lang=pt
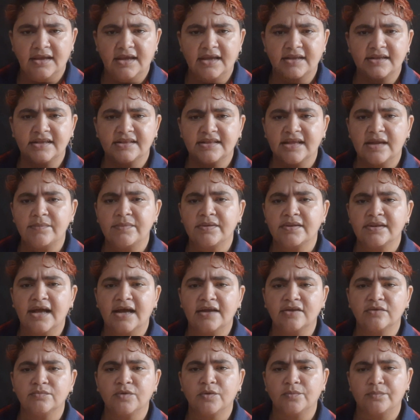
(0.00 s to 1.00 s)
Em
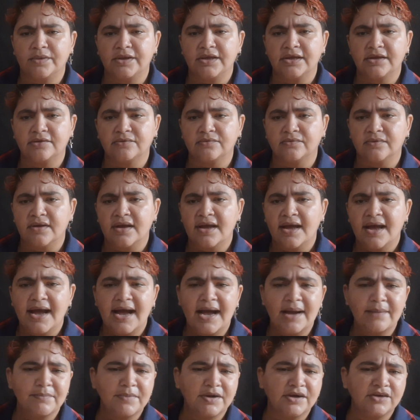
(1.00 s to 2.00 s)
determinado momento,
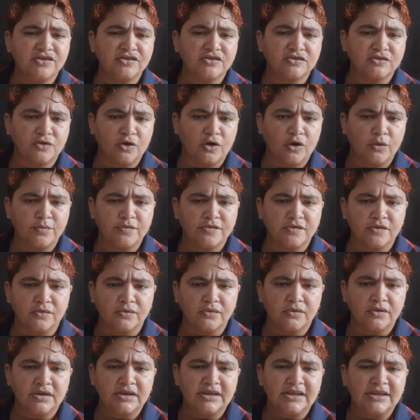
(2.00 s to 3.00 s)
a mãe de
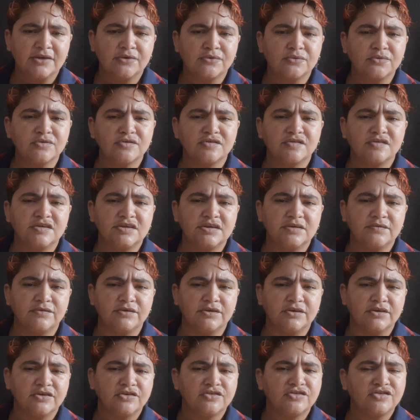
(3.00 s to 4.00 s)
Thompson,
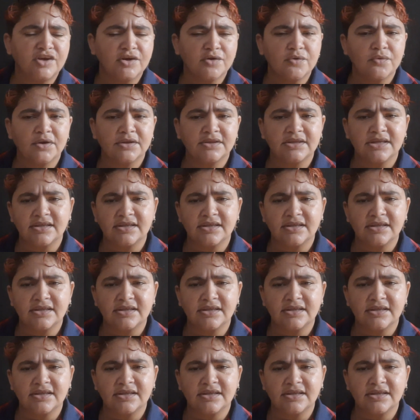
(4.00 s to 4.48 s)
inclusive, chegou a